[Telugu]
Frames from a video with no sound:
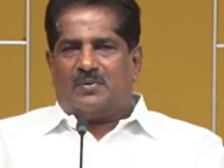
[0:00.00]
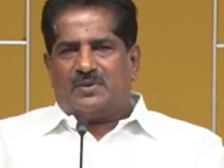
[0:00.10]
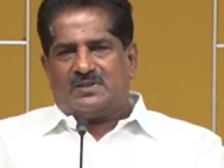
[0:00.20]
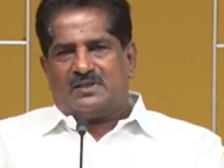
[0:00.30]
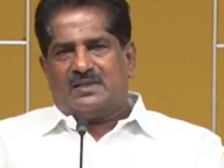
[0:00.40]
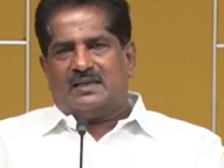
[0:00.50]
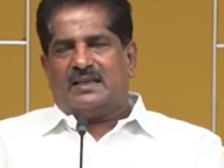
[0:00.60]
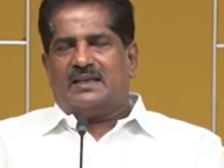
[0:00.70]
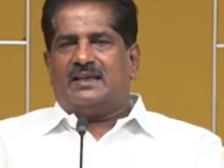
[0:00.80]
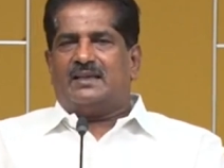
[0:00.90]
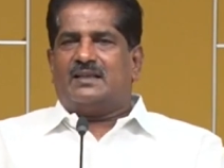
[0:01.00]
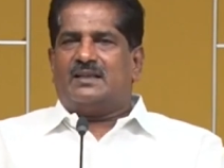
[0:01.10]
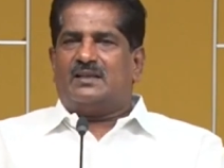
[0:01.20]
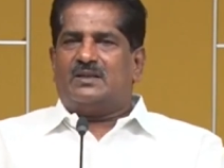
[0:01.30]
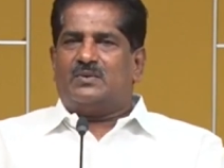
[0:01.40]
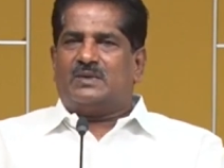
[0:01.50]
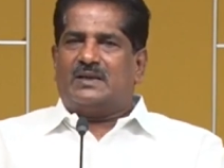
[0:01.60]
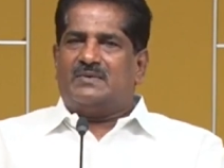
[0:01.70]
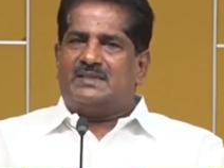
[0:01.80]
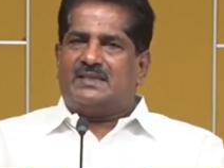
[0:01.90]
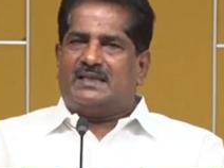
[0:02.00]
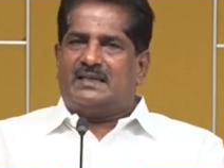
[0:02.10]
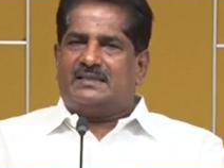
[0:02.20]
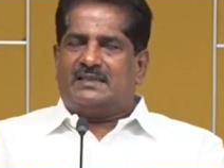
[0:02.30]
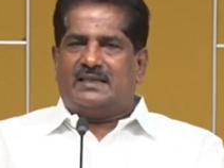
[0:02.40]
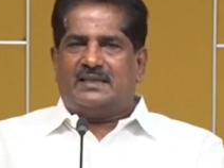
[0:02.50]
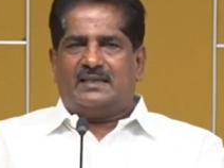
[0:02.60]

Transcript: అపోజిషన్ని నువ్వు కన్విన్స్ చేయగలిగితే